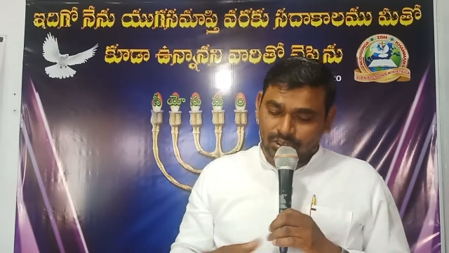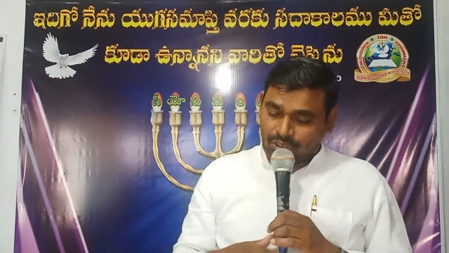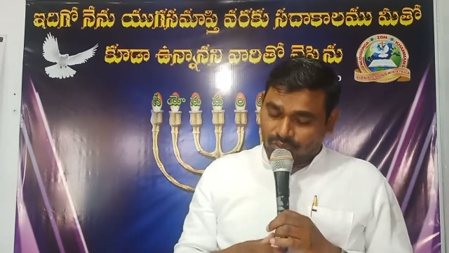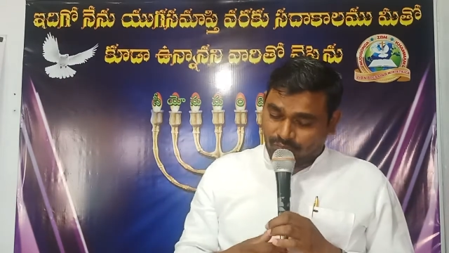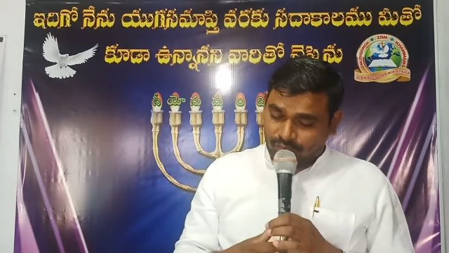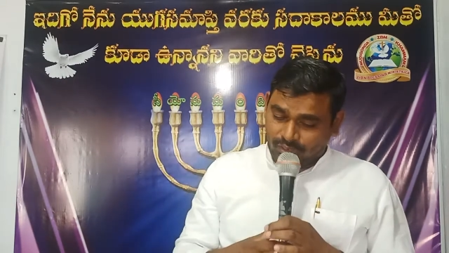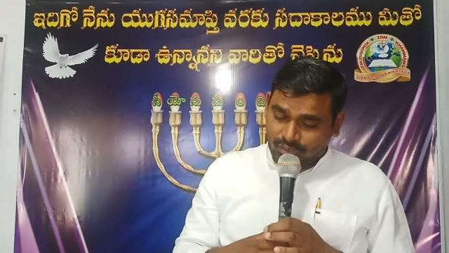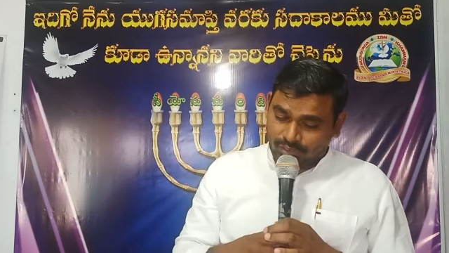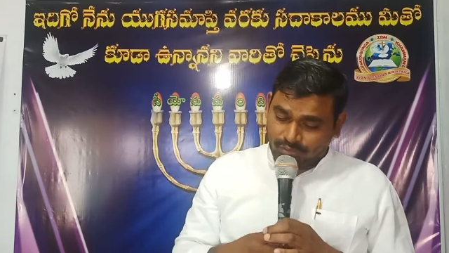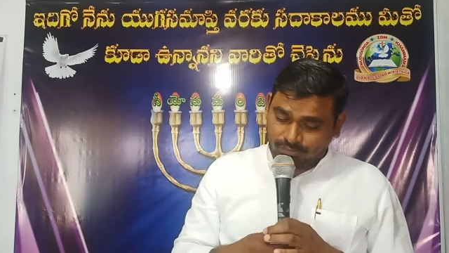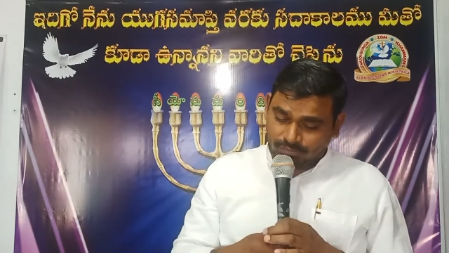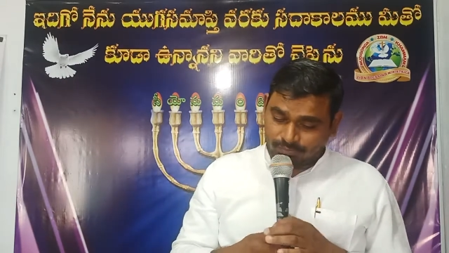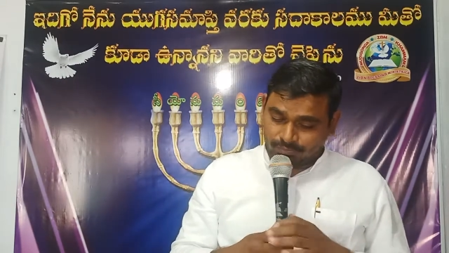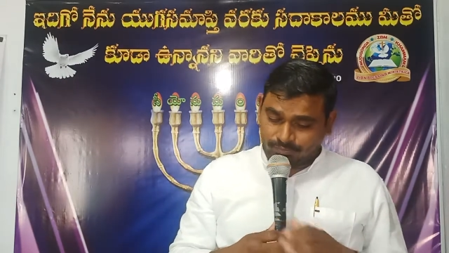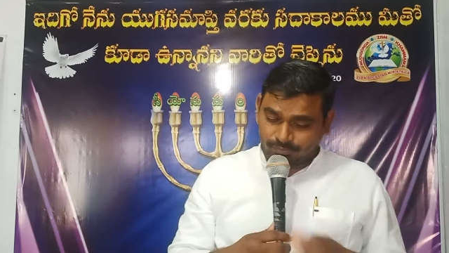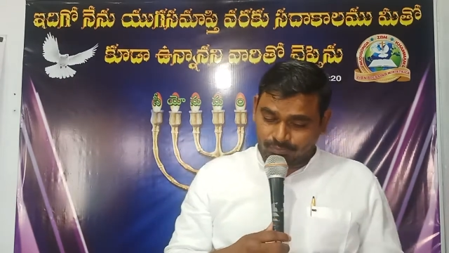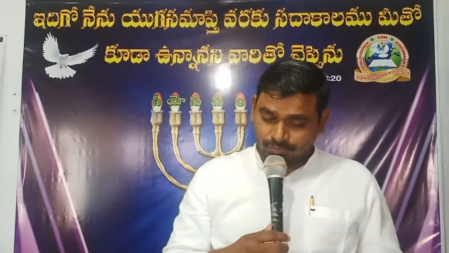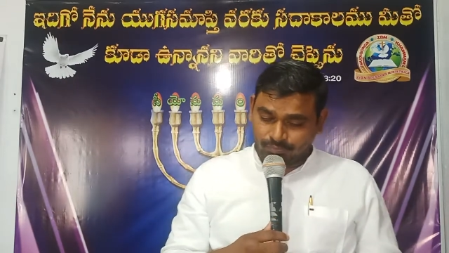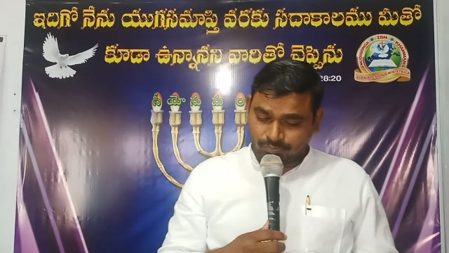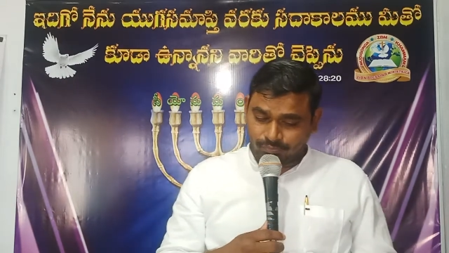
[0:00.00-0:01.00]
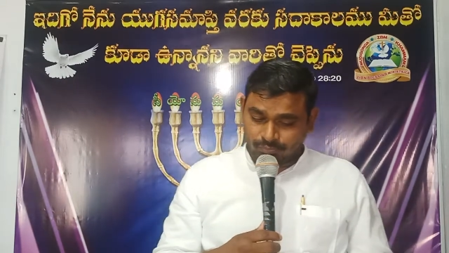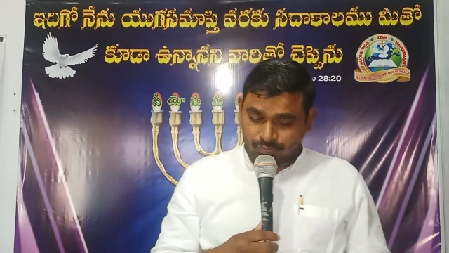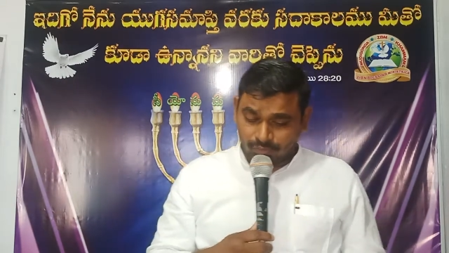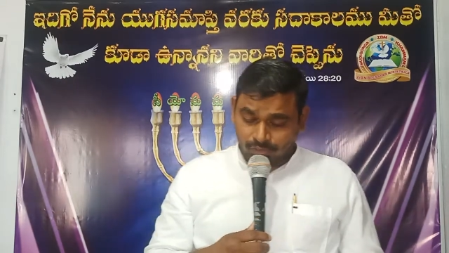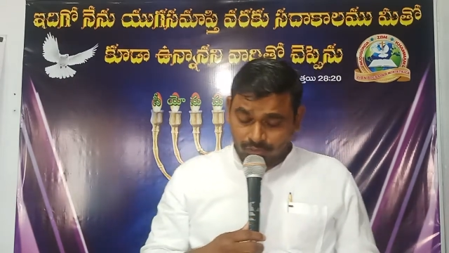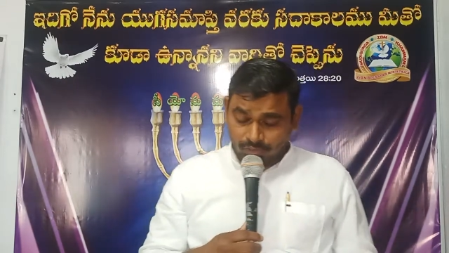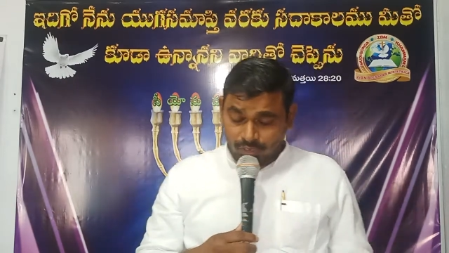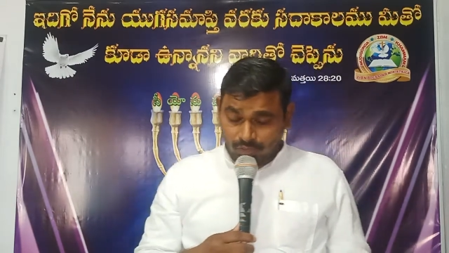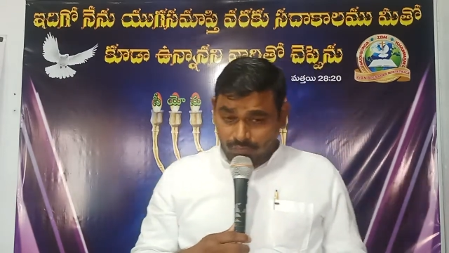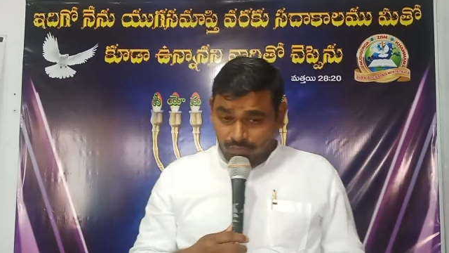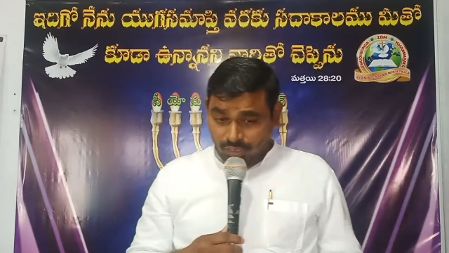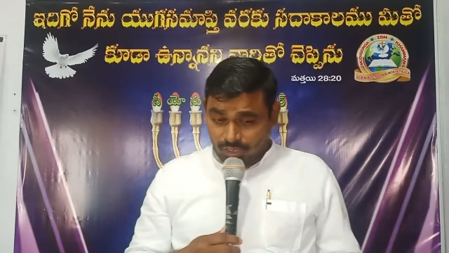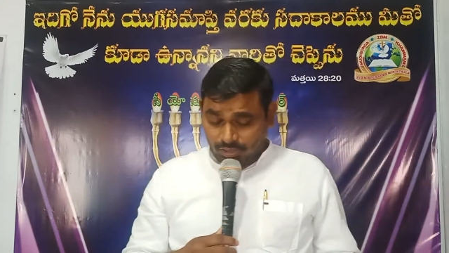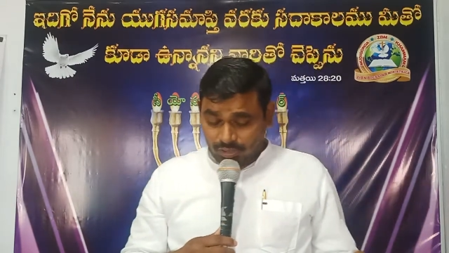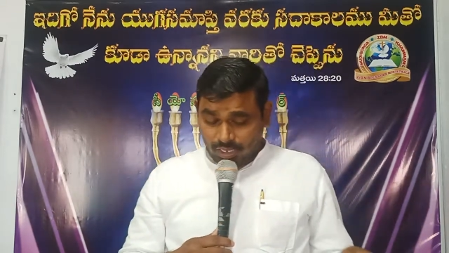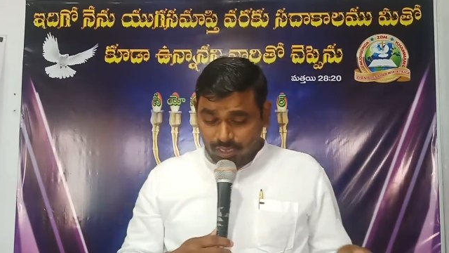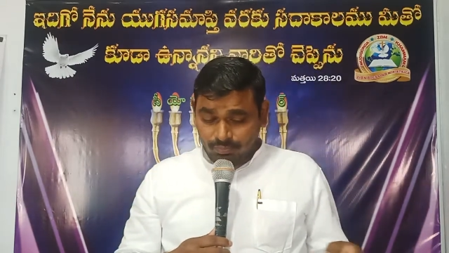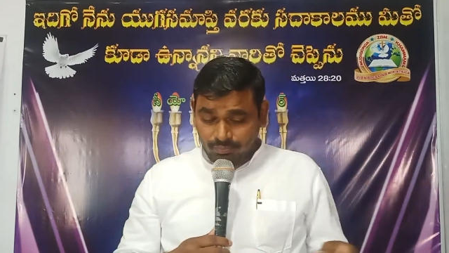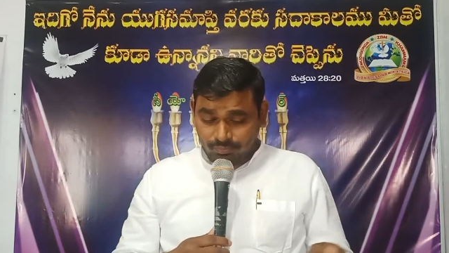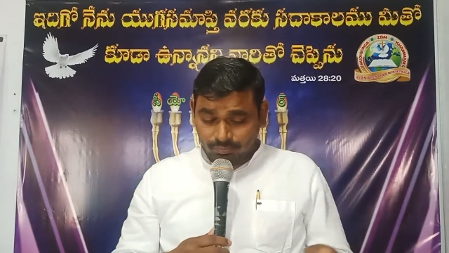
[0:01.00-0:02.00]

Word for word: చదవండి తర్వాత